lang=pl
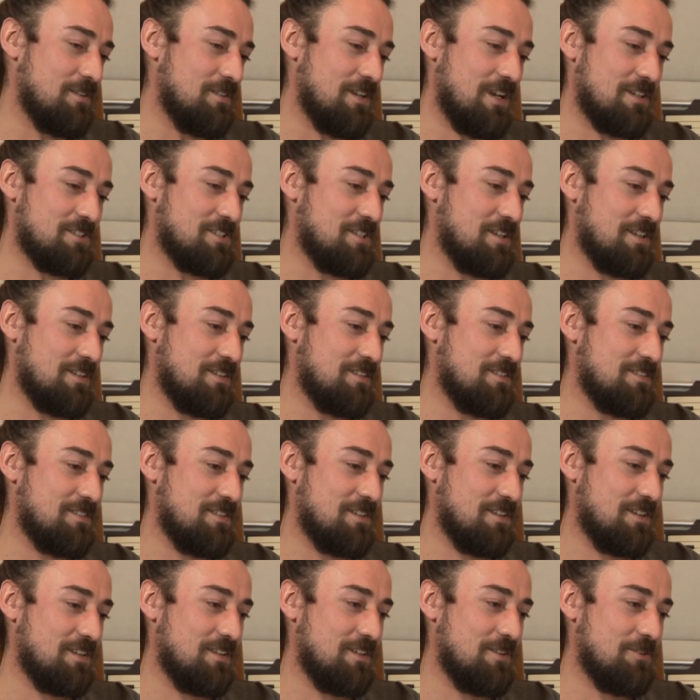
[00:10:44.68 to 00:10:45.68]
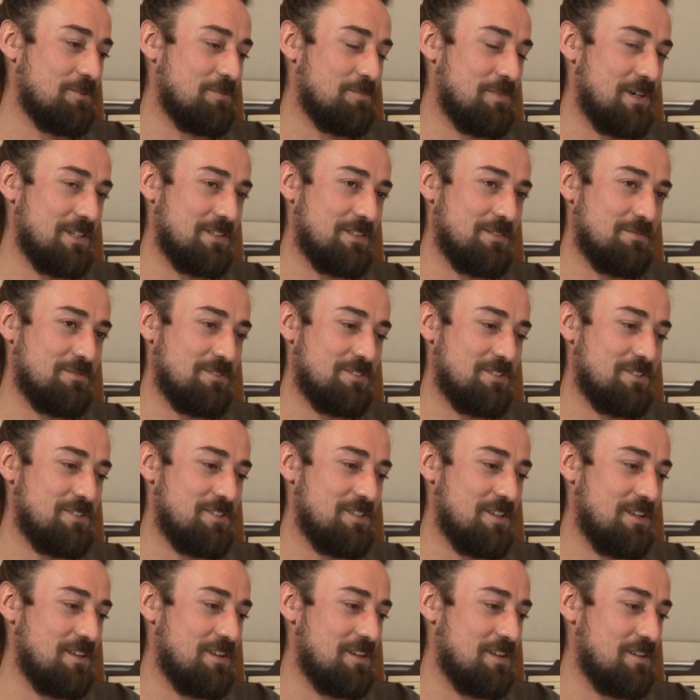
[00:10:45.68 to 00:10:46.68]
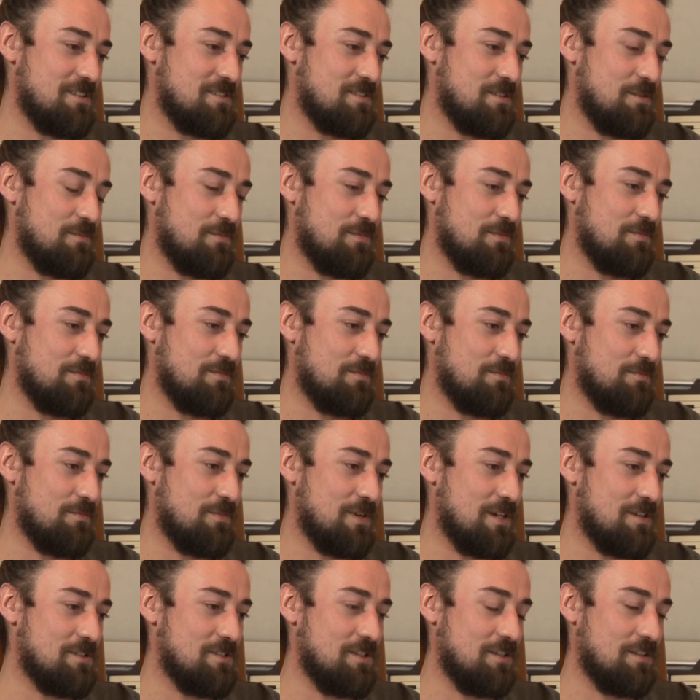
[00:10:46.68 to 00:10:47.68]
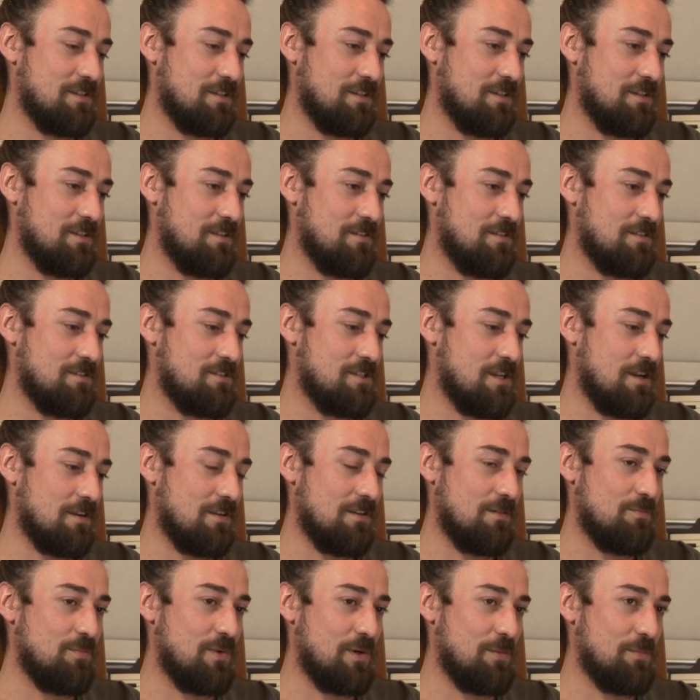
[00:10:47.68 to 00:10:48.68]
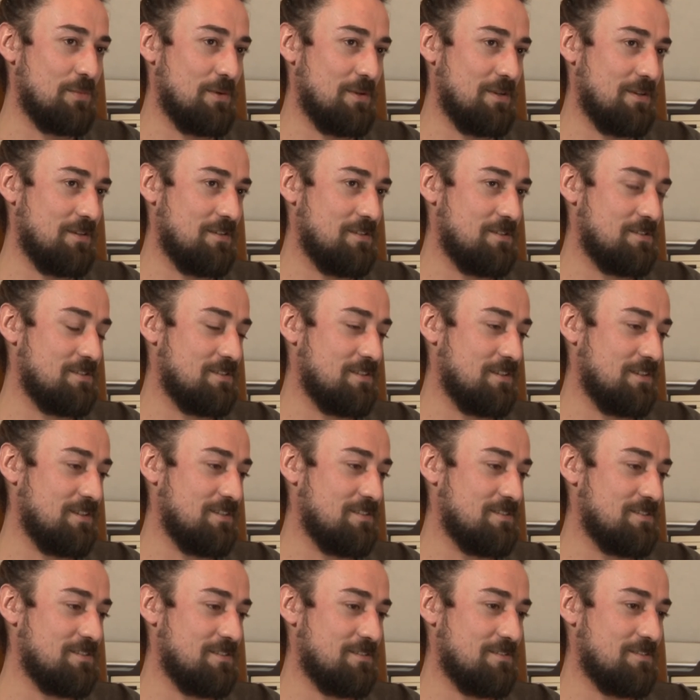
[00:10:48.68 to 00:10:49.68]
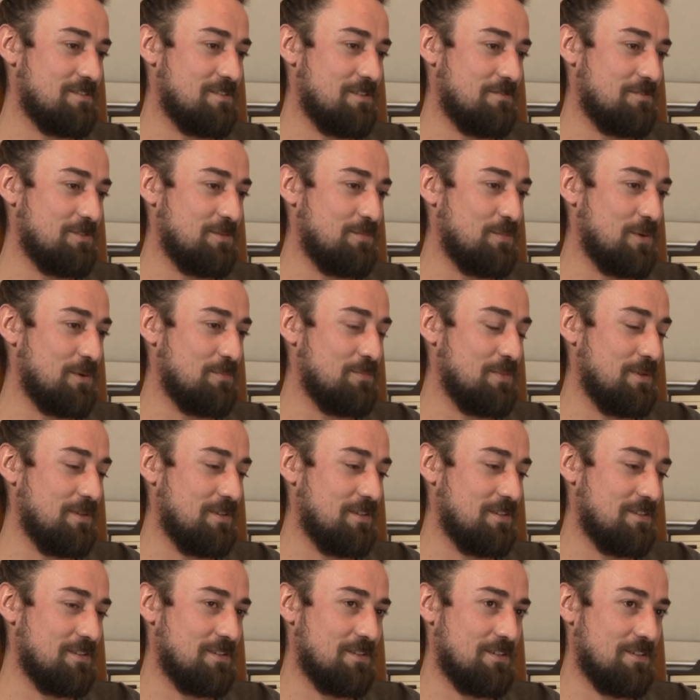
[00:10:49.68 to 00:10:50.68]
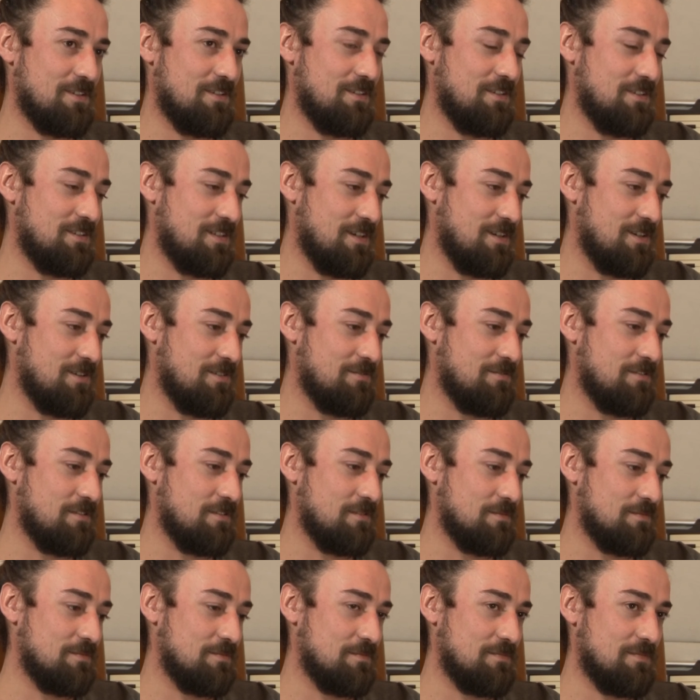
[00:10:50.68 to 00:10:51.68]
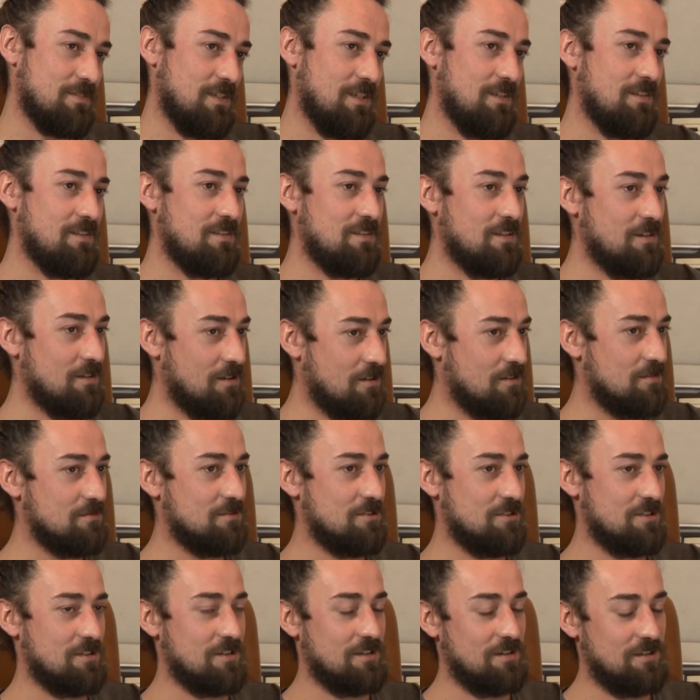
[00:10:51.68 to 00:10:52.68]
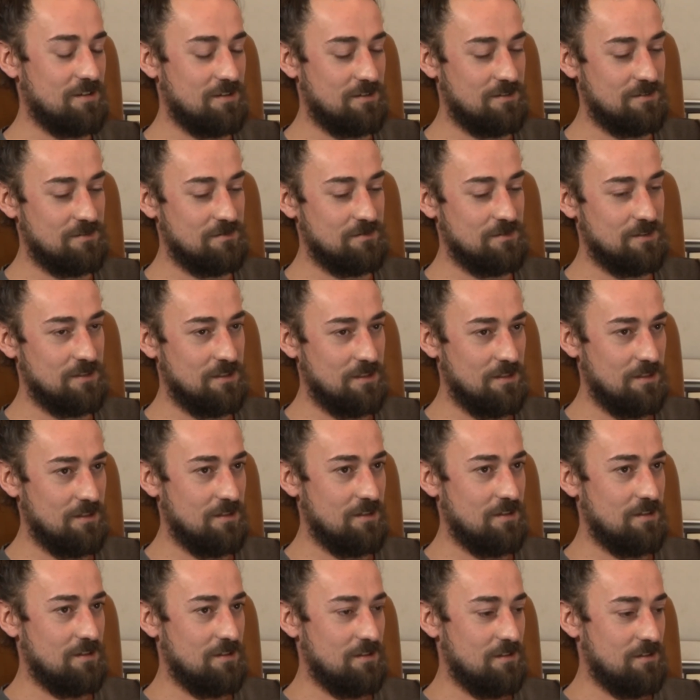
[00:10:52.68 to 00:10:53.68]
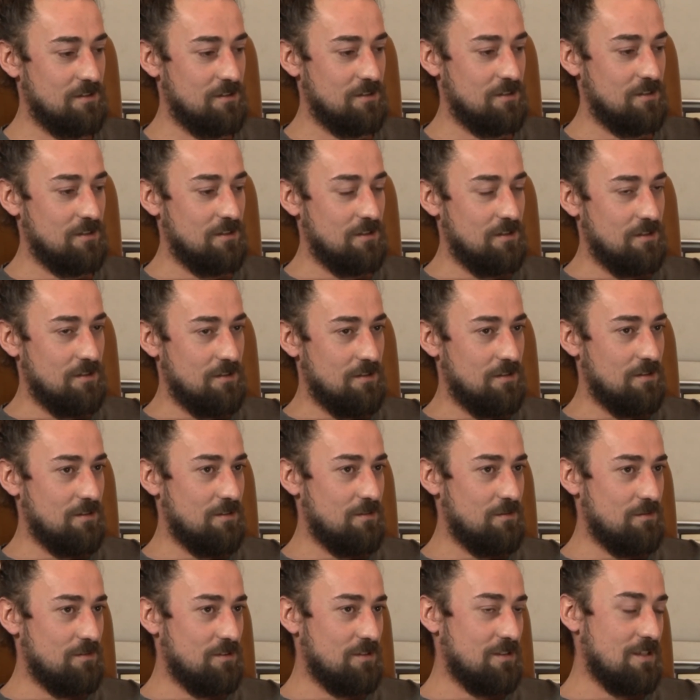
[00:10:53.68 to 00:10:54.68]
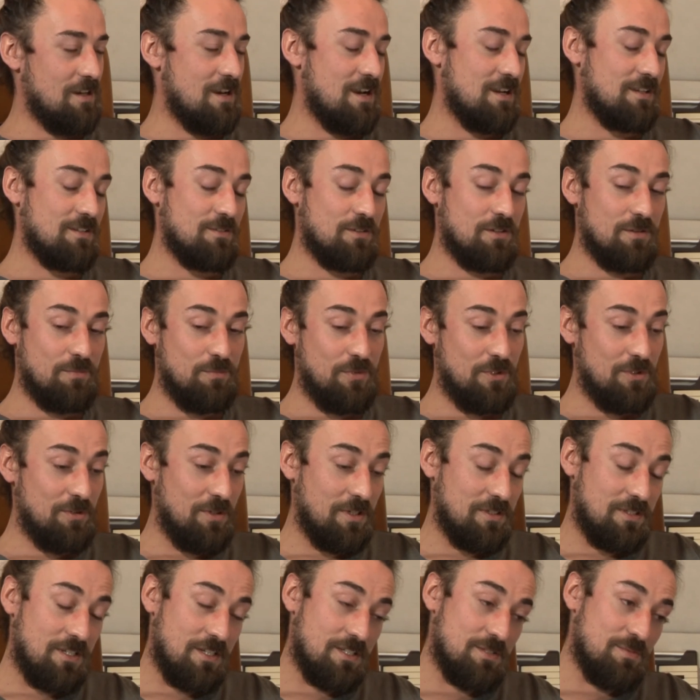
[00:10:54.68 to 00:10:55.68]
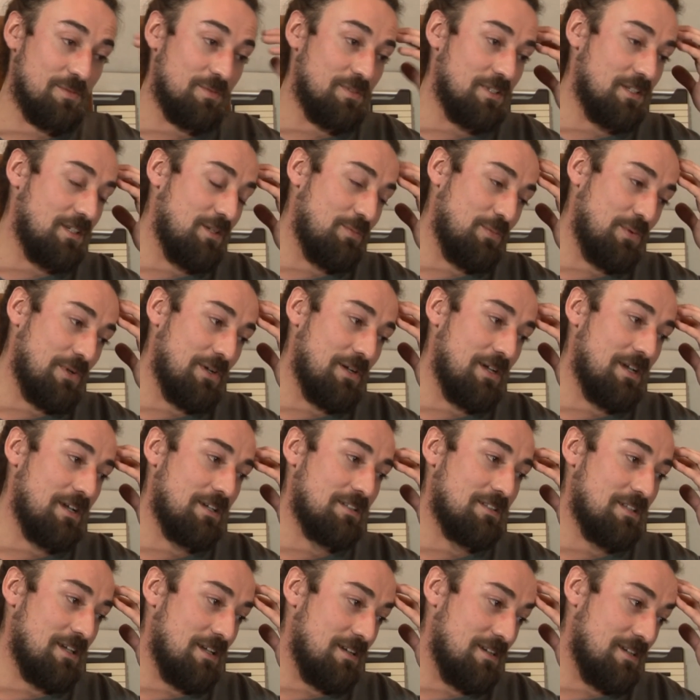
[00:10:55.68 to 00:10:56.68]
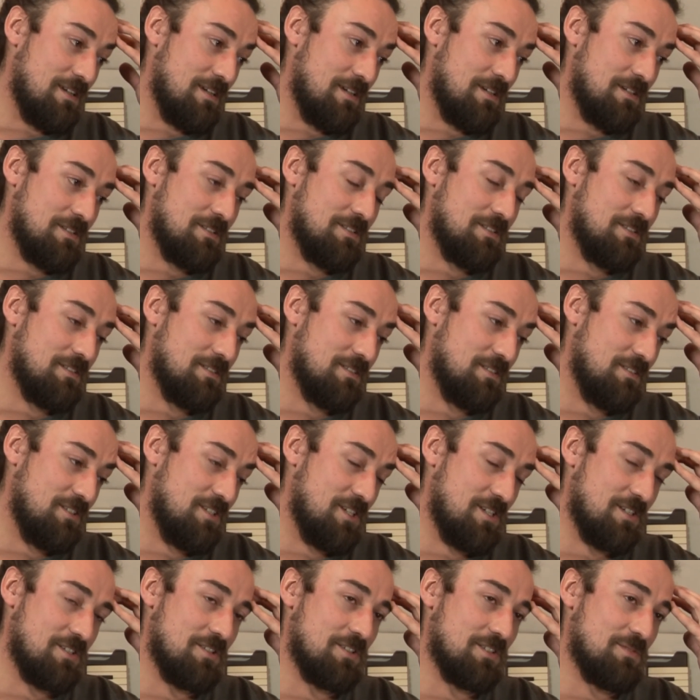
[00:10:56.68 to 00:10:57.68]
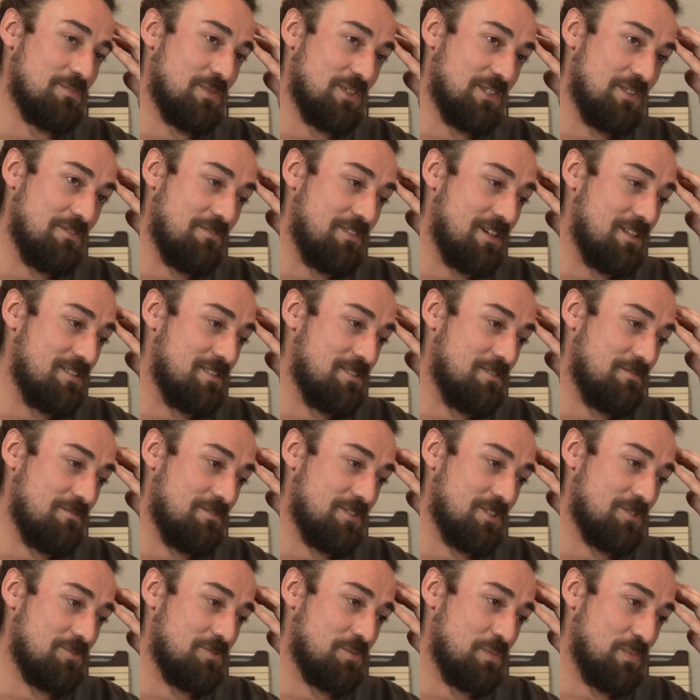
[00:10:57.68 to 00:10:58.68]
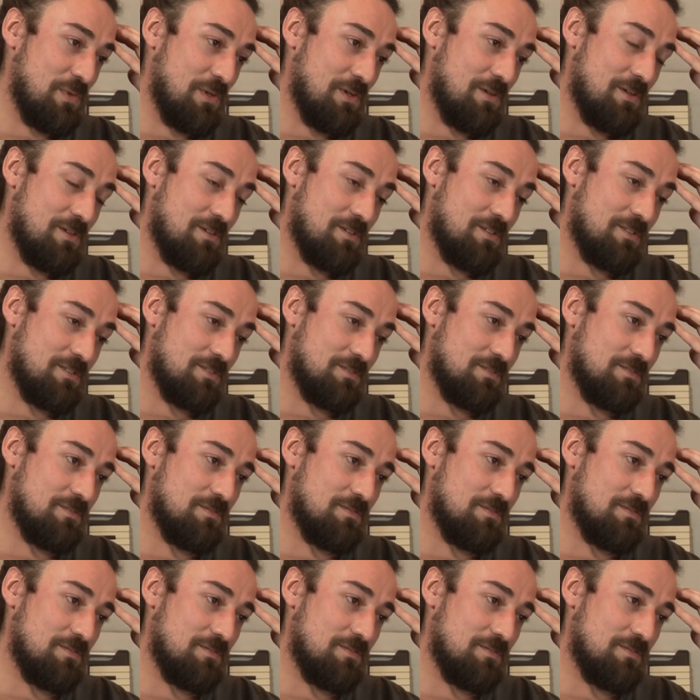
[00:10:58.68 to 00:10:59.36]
no, aż tak, taki kumaty muzycznie nie jestem. Bardziej takie jungle popy, jakiś taki Aha. soft popik Aha. gitarowy. Indio, coś takiego. Oho, o, proszę. No tak, no kombinuję teraz, mam taki projekt, ale ciężko z motywacją, wiesz, już po, mhm.